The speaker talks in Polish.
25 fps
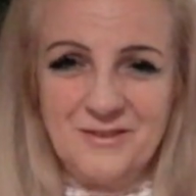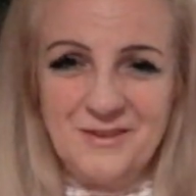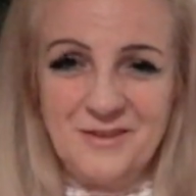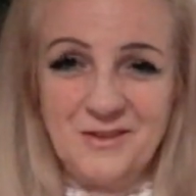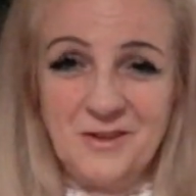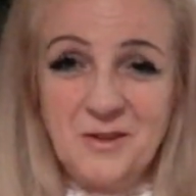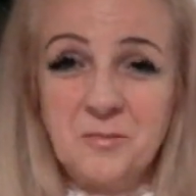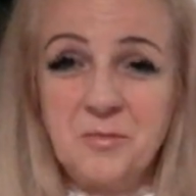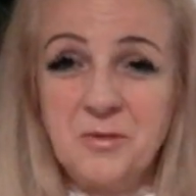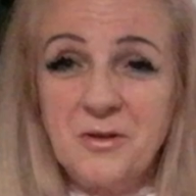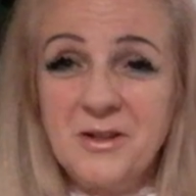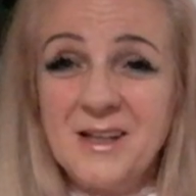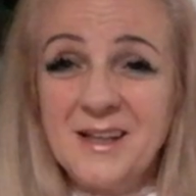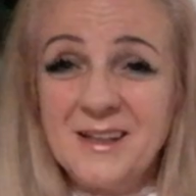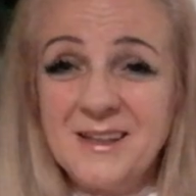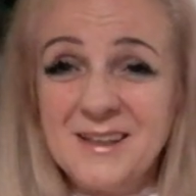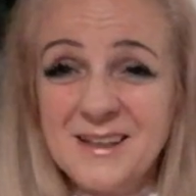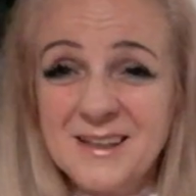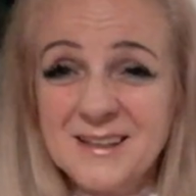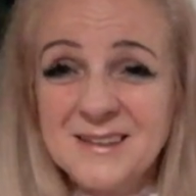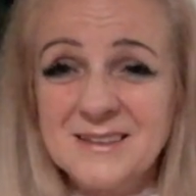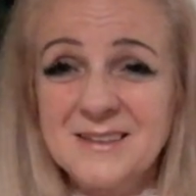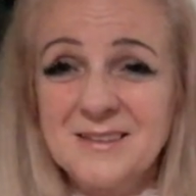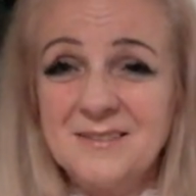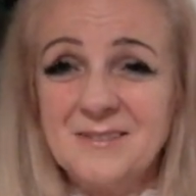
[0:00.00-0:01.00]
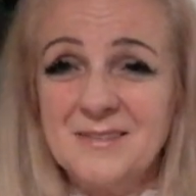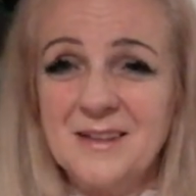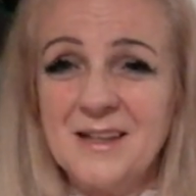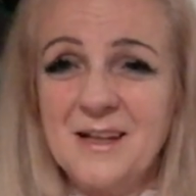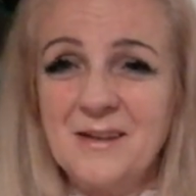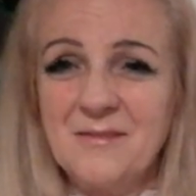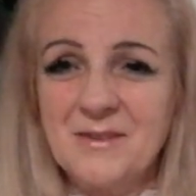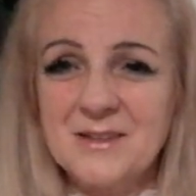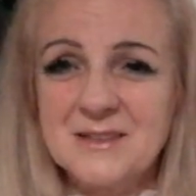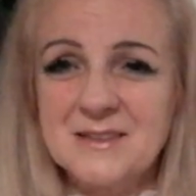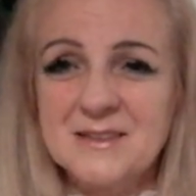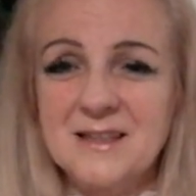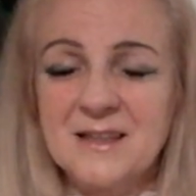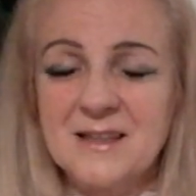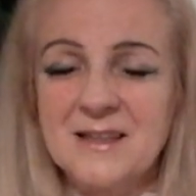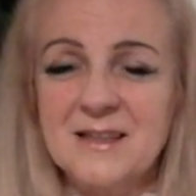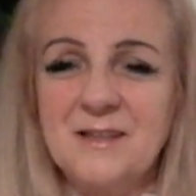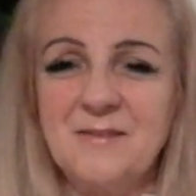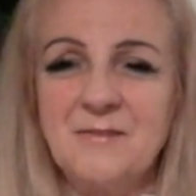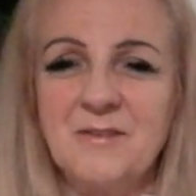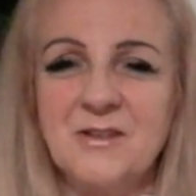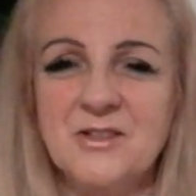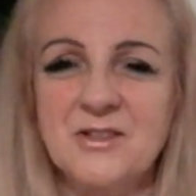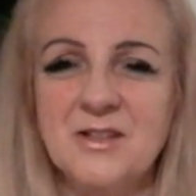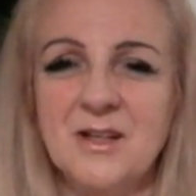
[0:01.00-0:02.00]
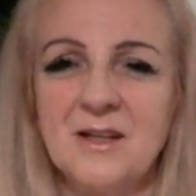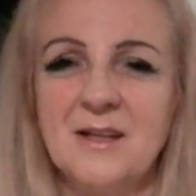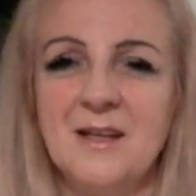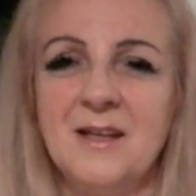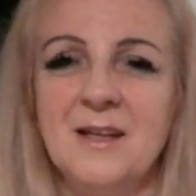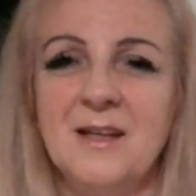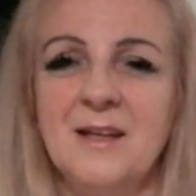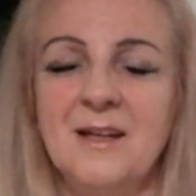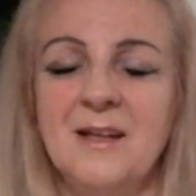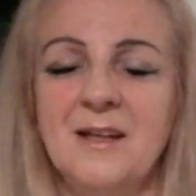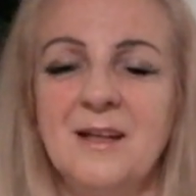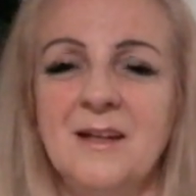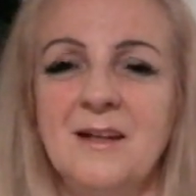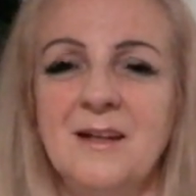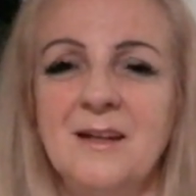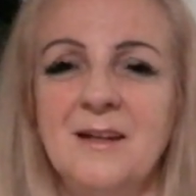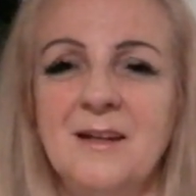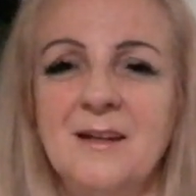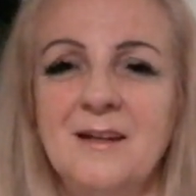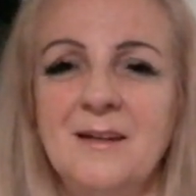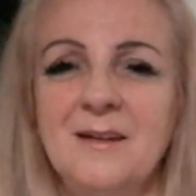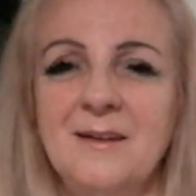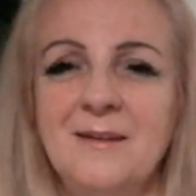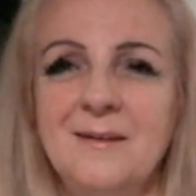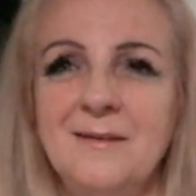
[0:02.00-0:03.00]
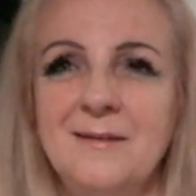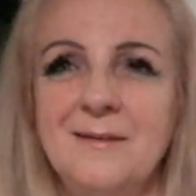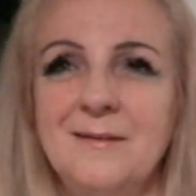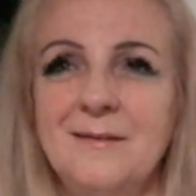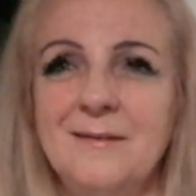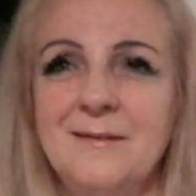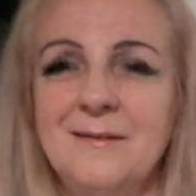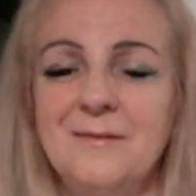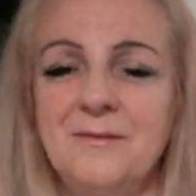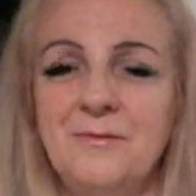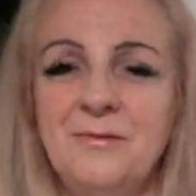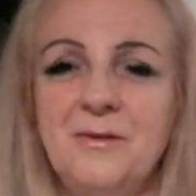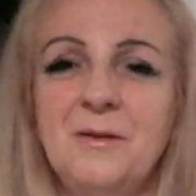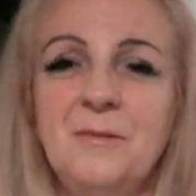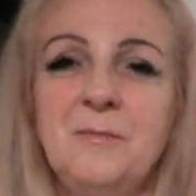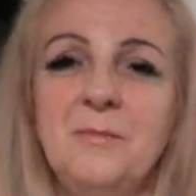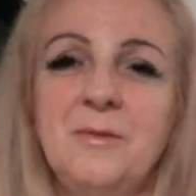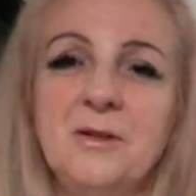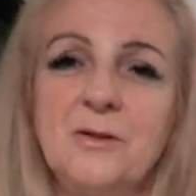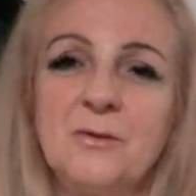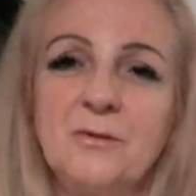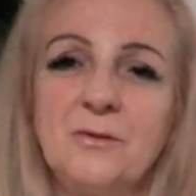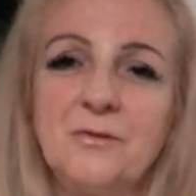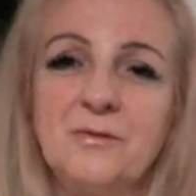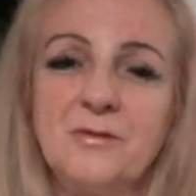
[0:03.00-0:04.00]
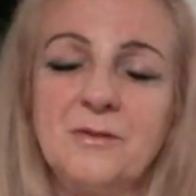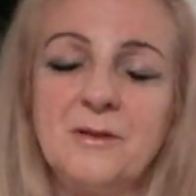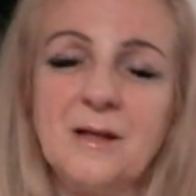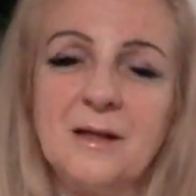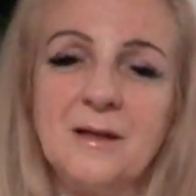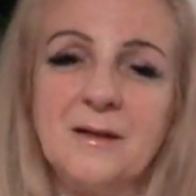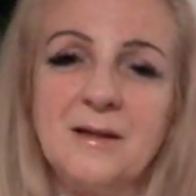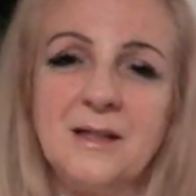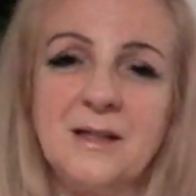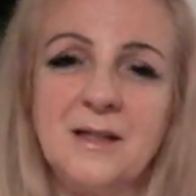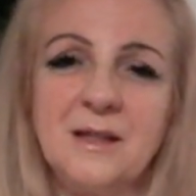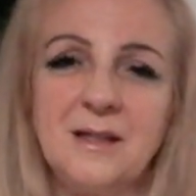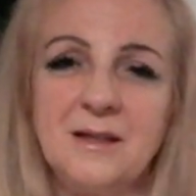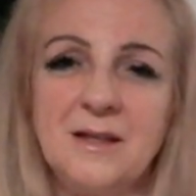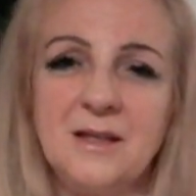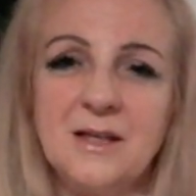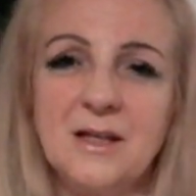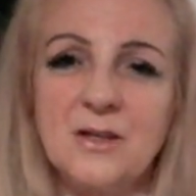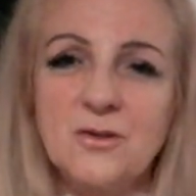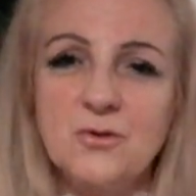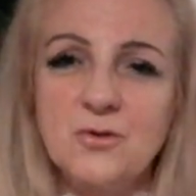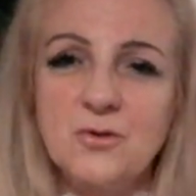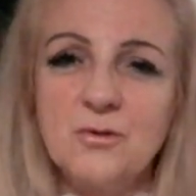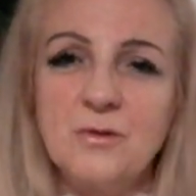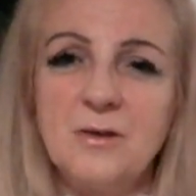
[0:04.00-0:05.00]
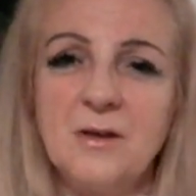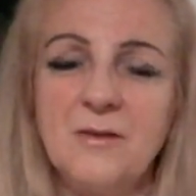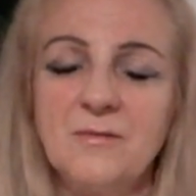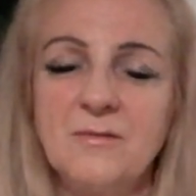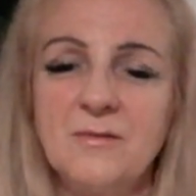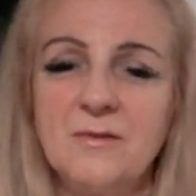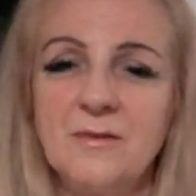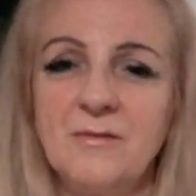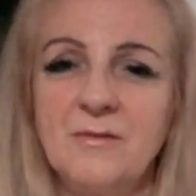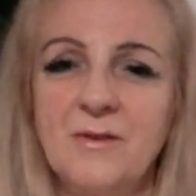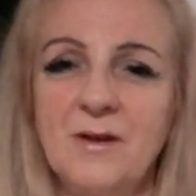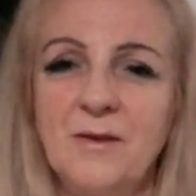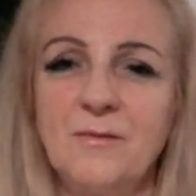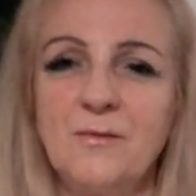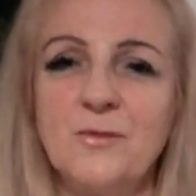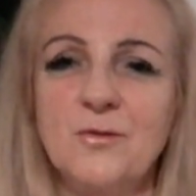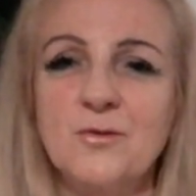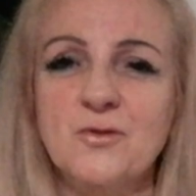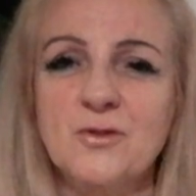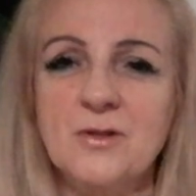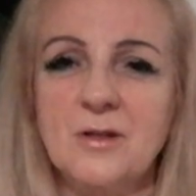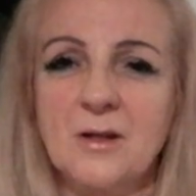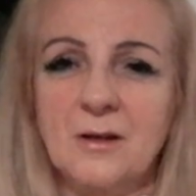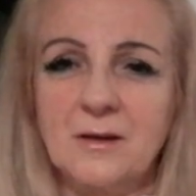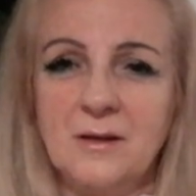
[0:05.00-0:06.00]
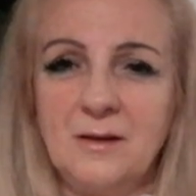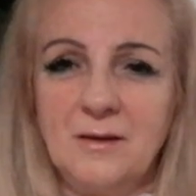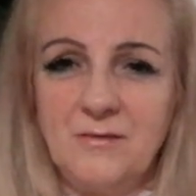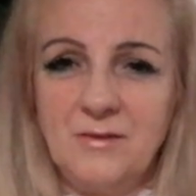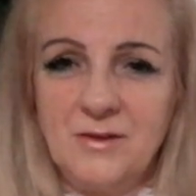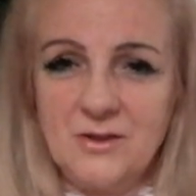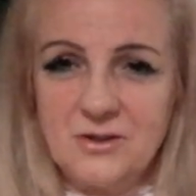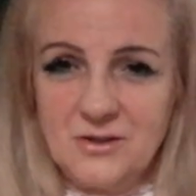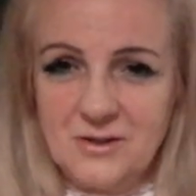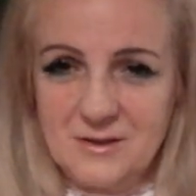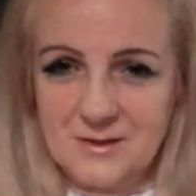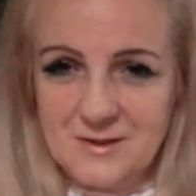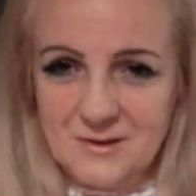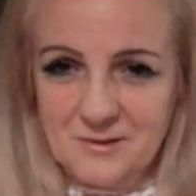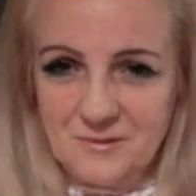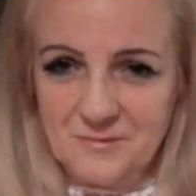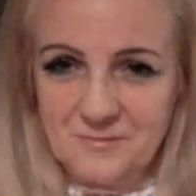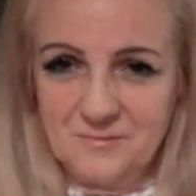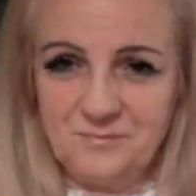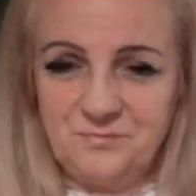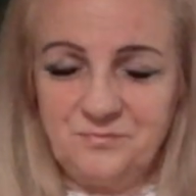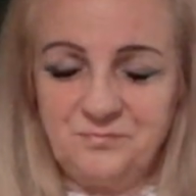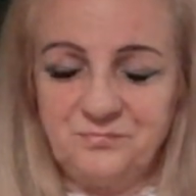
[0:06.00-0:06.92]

No bo ja nie chcę dla Was nagrywać y, e, filmików wtedy, kiedy ja czuję wewnątrz takie, wiecie co,